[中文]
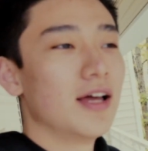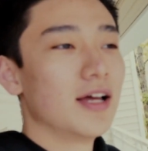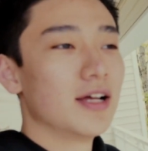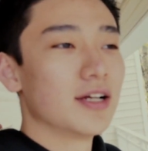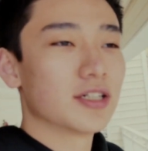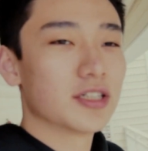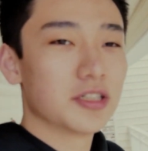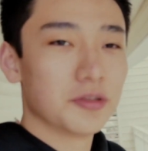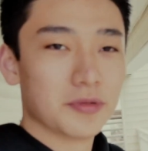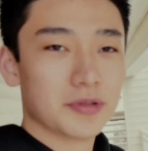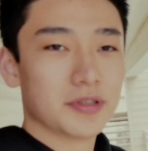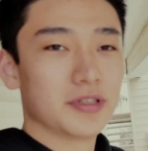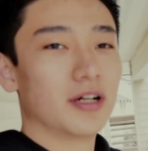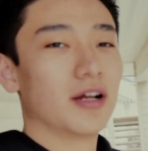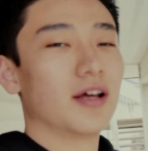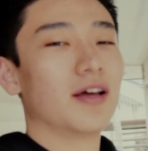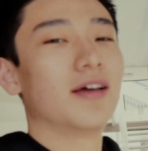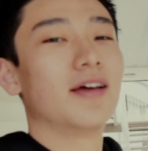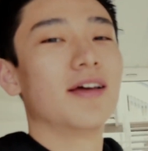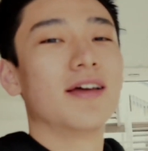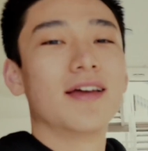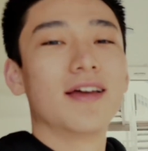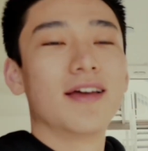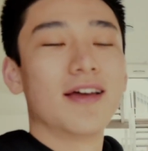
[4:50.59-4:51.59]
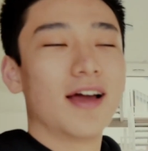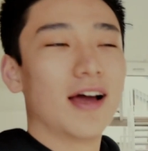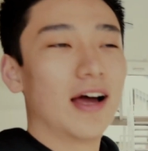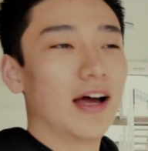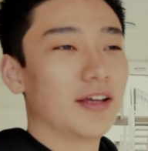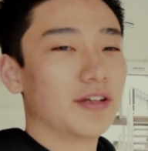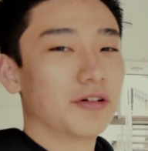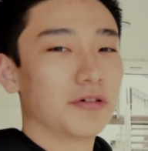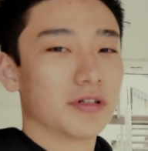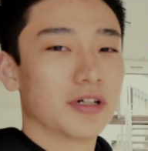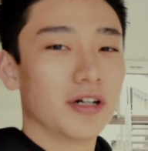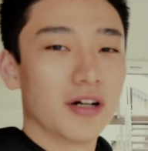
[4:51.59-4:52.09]
是不是呃
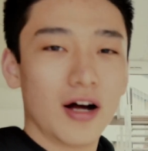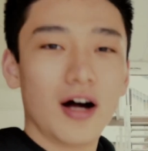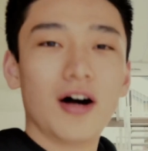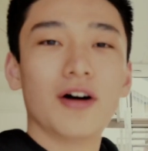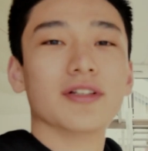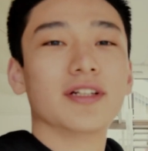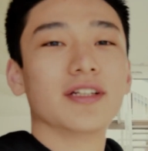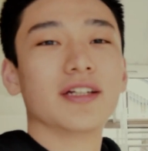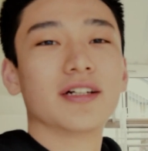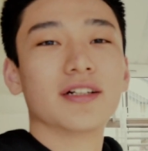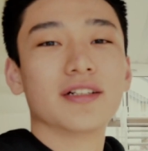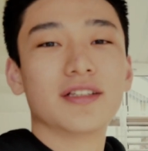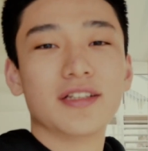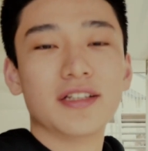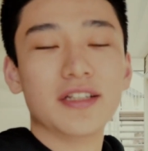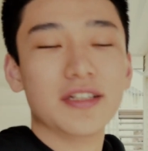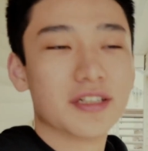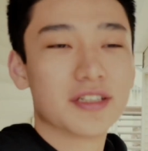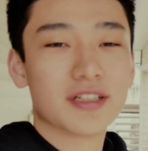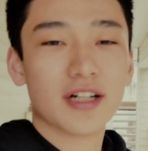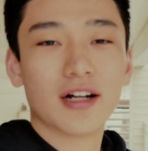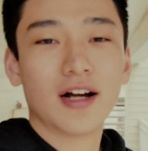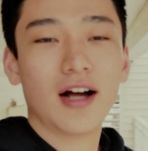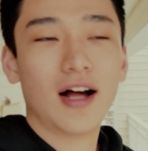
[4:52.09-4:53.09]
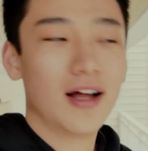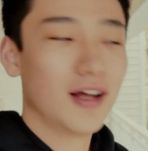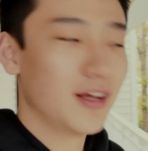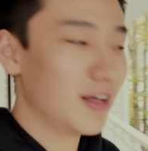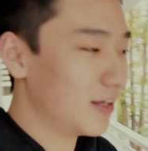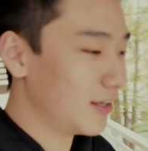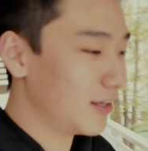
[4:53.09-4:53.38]
有更好的一个提升啊？